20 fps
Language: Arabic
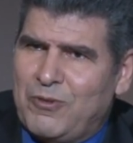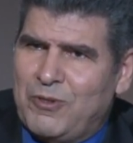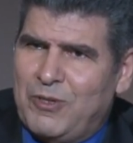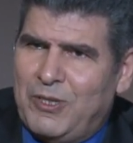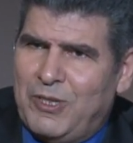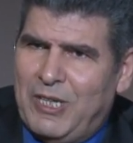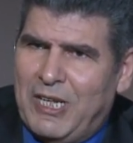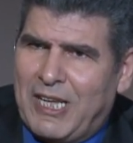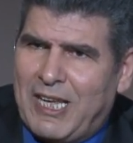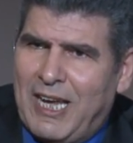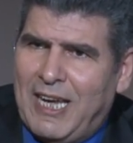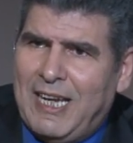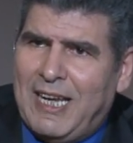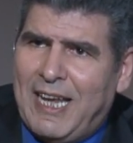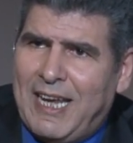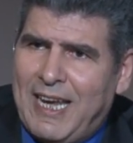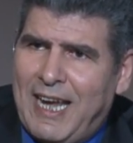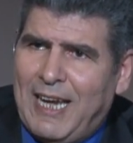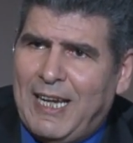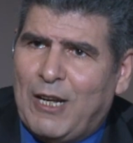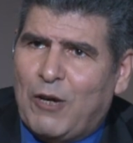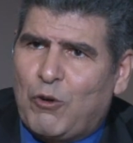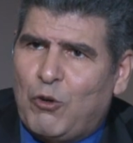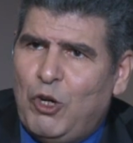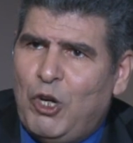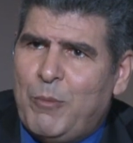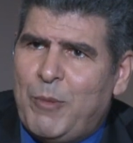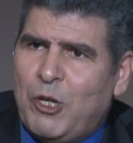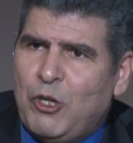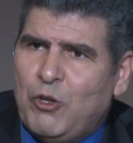نعم. لكي لا يهلك
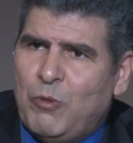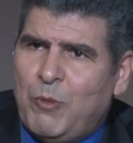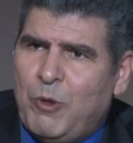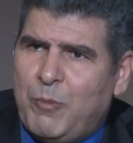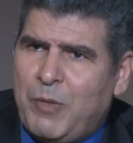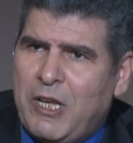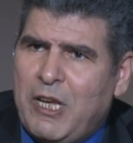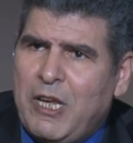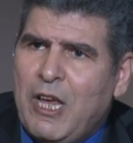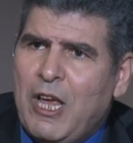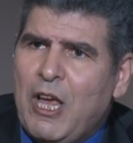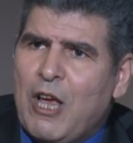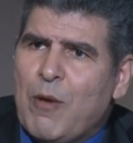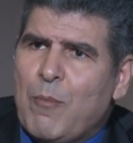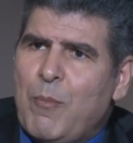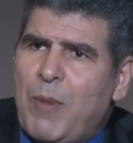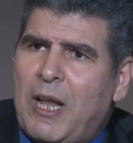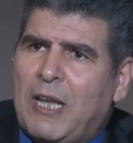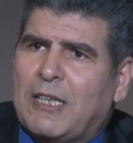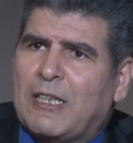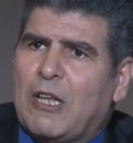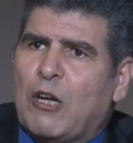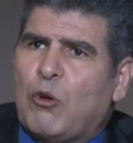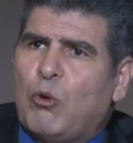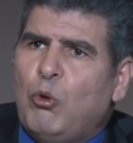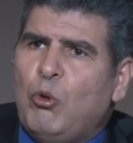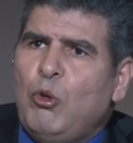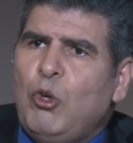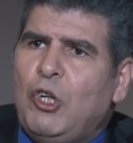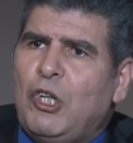كل من يؤمن به بل
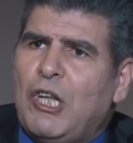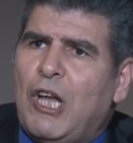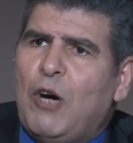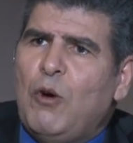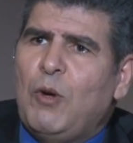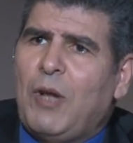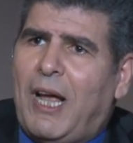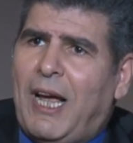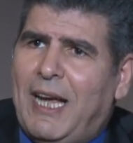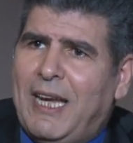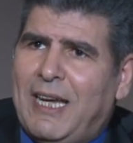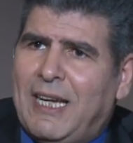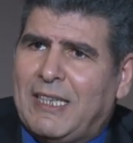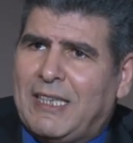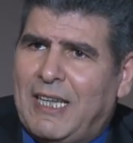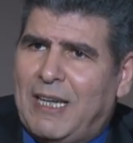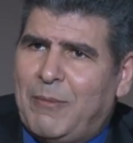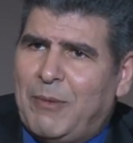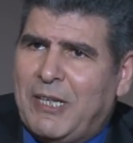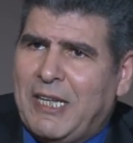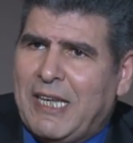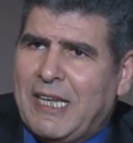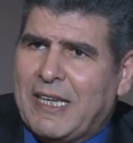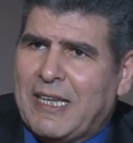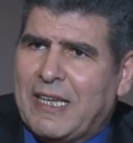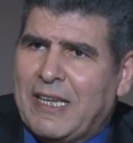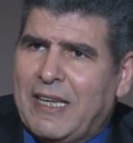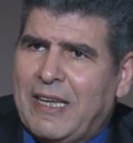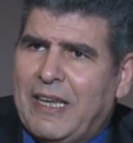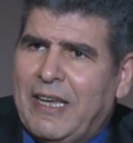تكون له الحياة الأبدية
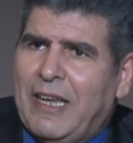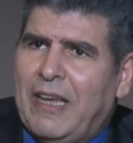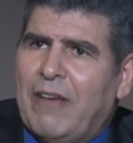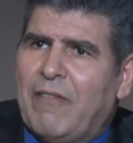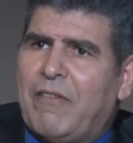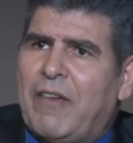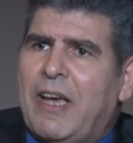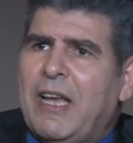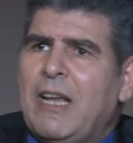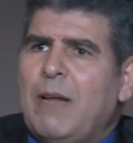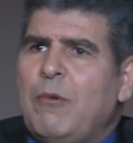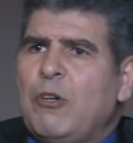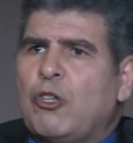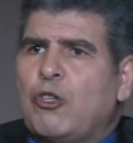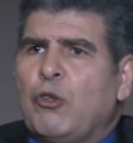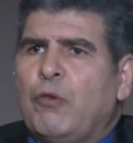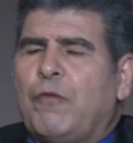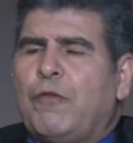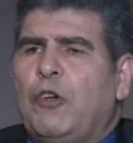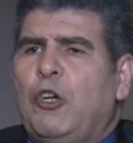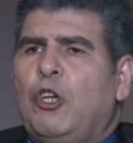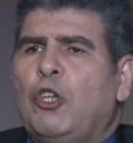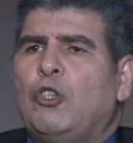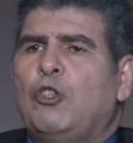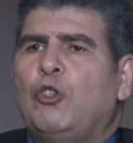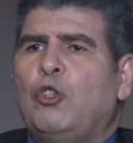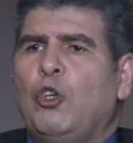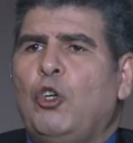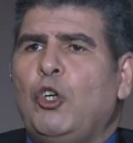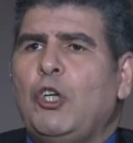فهنا بنشوف
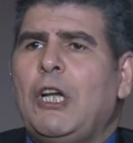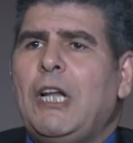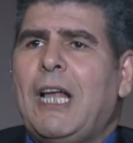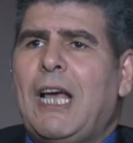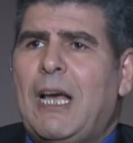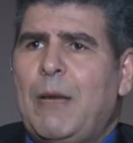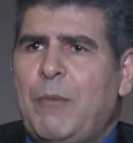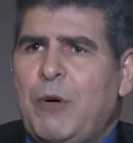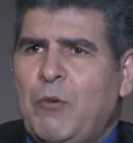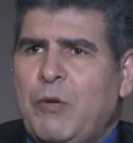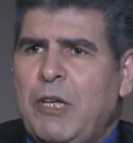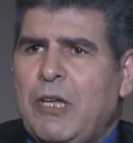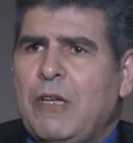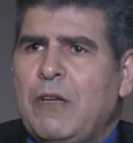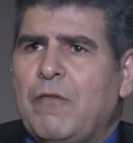الدور الأبوي